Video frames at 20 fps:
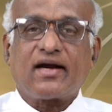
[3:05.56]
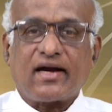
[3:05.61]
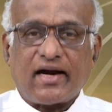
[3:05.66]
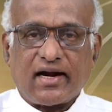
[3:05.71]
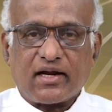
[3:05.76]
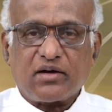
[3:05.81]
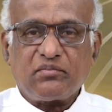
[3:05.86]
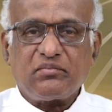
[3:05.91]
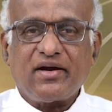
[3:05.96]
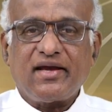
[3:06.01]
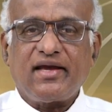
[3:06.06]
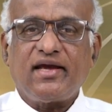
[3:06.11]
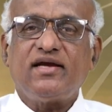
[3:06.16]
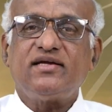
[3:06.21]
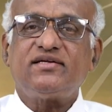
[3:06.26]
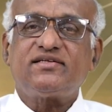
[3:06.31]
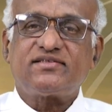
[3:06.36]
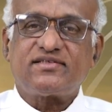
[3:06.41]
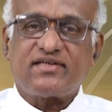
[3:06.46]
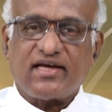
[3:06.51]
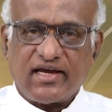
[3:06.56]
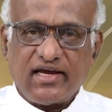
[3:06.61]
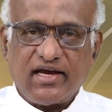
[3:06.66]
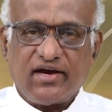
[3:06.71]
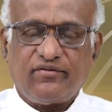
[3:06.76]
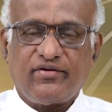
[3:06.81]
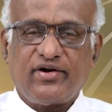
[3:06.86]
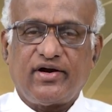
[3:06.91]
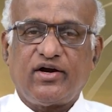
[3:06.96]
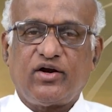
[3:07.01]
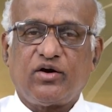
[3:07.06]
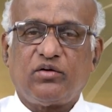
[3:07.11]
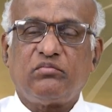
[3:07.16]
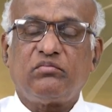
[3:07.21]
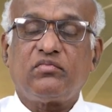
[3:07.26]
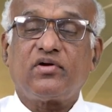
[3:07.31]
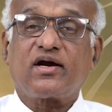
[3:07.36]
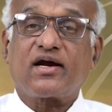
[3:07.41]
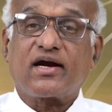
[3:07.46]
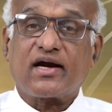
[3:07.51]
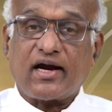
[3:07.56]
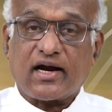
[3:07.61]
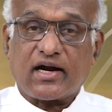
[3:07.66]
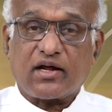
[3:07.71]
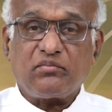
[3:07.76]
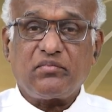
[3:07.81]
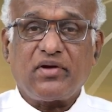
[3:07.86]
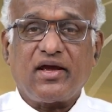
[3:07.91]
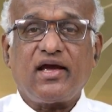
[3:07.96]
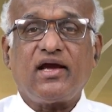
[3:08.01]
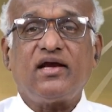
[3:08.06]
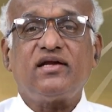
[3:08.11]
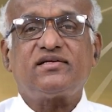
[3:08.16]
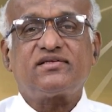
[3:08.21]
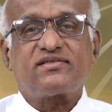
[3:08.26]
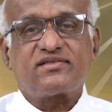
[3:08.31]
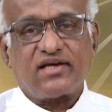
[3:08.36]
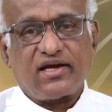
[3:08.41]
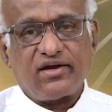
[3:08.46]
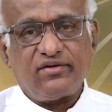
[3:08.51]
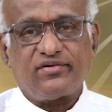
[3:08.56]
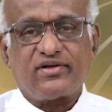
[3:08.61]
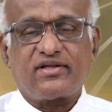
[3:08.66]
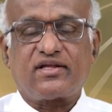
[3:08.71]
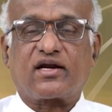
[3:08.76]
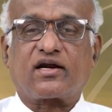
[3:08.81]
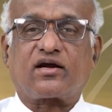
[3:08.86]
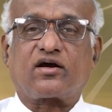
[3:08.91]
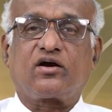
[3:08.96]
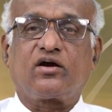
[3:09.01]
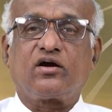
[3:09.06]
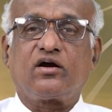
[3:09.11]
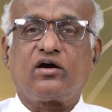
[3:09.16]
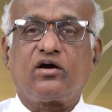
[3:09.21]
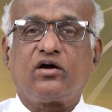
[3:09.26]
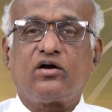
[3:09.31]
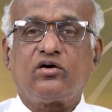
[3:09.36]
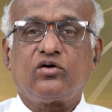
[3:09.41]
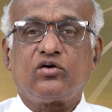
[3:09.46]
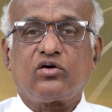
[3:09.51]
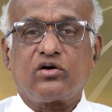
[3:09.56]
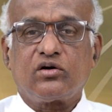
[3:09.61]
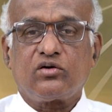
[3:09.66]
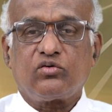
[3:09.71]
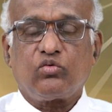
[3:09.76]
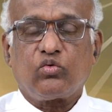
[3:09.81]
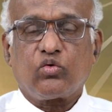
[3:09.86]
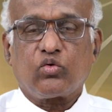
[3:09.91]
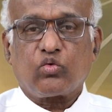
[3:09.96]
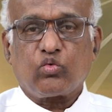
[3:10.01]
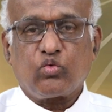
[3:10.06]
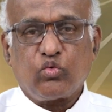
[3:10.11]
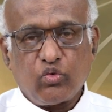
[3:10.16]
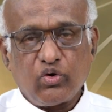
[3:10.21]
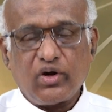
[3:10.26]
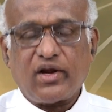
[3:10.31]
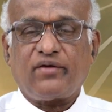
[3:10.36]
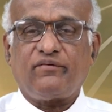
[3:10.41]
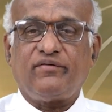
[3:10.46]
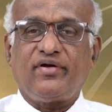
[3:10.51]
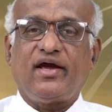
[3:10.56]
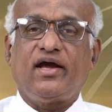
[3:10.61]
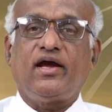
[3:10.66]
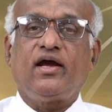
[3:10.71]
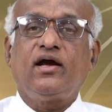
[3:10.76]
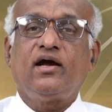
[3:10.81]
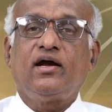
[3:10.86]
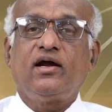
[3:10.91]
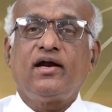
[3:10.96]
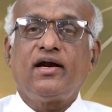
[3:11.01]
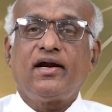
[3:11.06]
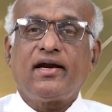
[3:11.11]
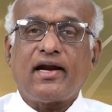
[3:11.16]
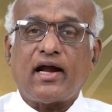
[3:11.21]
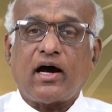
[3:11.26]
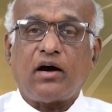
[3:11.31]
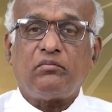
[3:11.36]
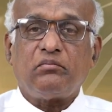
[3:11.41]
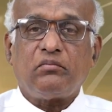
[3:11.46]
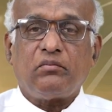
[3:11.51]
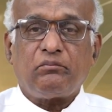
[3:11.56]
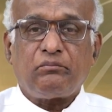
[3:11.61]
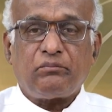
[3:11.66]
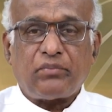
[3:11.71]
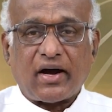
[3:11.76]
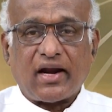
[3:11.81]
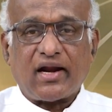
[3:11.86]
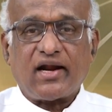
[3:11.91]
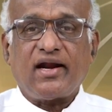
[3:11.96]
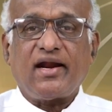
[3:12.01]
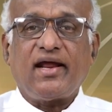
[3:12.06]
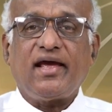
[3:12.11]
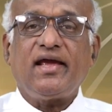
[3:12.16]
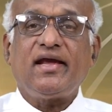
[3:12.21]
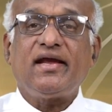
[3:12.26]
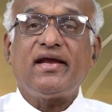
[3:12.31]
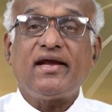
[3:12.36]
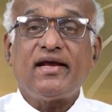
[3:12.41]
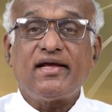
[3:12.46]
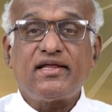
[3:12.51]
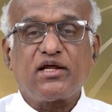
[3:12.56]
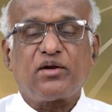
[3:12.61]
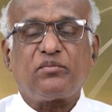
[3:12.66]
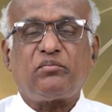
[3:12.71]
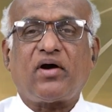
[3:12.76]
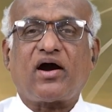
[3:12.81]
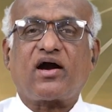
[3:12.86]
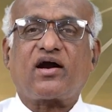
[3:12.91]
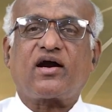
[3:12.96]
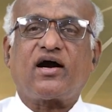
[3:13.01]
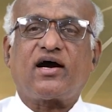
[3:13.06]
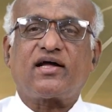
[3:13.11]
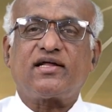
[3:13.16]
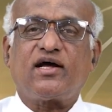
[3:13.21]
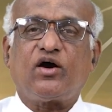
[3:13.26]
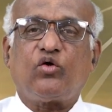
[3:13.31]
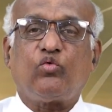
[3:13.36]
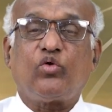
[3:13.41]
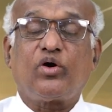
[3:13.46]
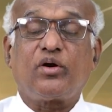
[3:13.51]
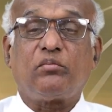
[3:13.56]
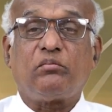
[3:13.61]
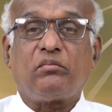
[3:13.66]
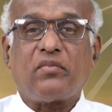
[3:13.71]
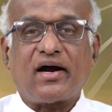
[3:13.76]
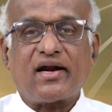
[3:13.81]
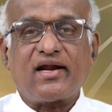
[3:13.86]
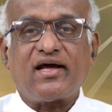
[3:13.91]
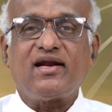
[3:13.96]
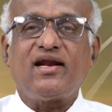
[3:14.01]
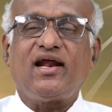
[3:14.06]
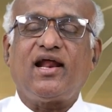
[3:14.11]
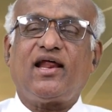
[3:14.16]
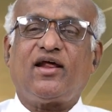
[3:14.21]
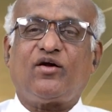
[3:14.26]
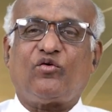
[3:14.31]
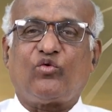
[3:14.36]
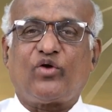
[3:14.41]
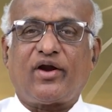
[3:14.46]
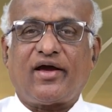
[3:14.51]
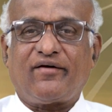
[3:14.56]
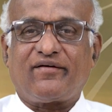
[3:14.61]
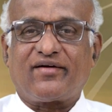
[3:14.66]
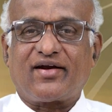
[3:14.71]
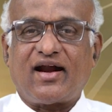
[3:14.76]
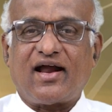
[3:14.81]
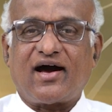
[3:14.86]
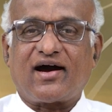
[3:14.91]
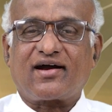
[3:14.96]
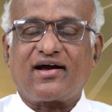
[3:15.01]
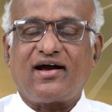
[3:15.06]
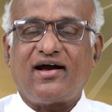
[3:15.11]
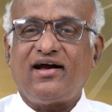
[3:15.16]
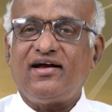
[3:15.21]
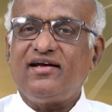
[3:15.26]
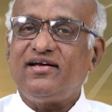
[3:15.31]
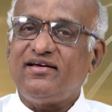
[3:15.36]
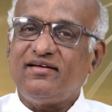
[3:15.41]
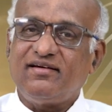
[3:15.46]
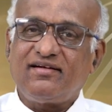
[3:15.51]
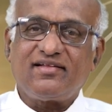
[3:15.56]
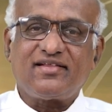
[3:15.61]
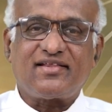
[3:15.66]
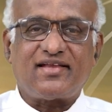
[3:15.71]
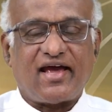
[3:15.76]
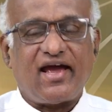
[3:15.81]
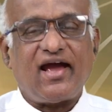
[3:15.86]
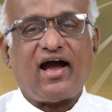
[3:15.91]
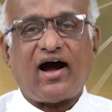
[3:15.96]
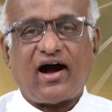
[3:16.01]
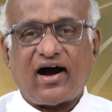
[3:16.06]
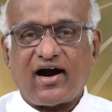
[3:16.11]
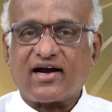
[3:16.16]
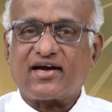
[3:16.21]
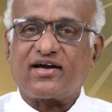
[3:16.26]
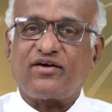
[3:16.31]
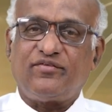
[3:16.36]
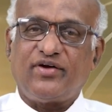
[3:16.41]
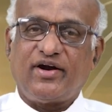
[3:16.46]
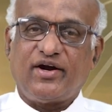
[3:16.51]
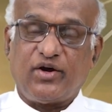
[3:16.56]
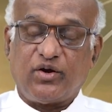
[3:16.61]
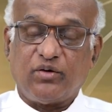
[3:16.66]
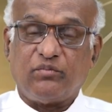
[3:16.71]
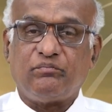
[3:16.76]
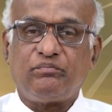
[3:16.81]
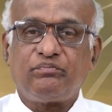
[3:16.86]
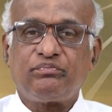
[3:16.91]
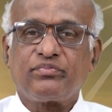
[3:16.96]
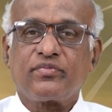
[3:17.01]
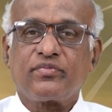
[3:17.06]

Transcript: கடமையை செய்ய வேண்டும் கடமையை செய்வதற்கு கூடவே நாம் பலனை எதிர்பார்க்காத ஒரு மனநிலை உடையவர்களாக இருந்தே ஆக வேண்டும்